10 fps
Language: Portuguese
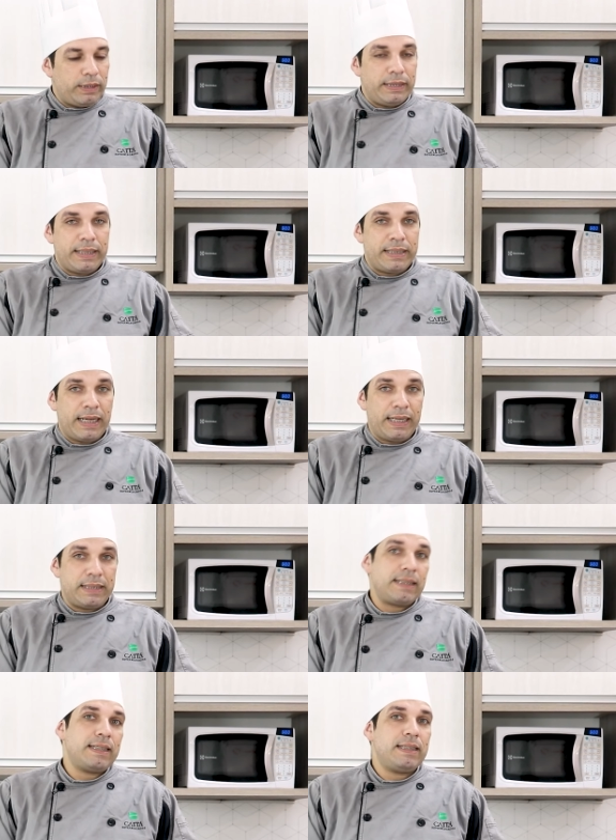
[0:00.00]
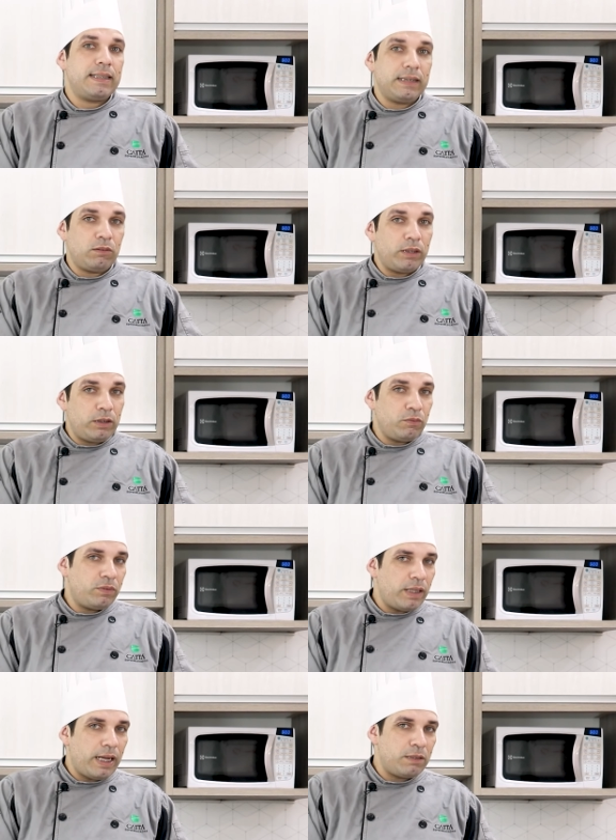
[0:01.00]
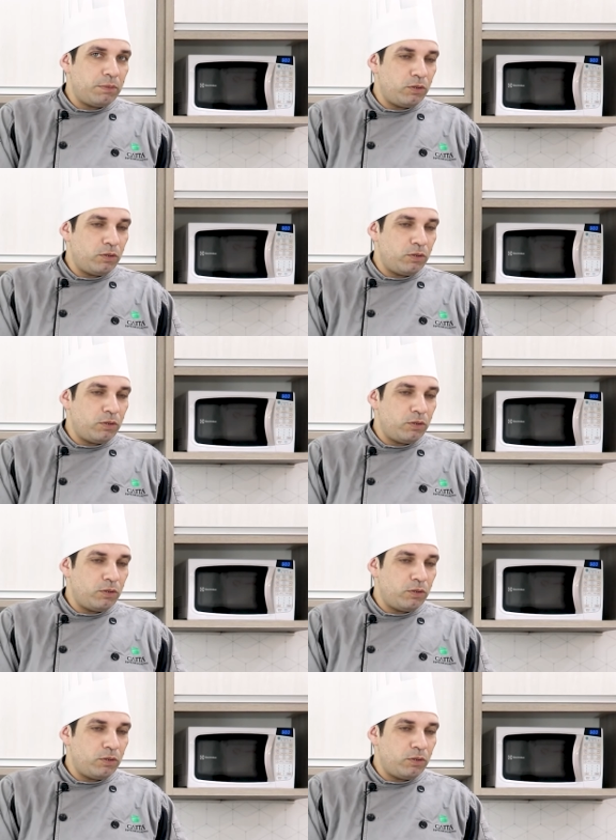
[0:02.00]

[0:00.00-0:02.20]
e deixá-la descansando aí uns 10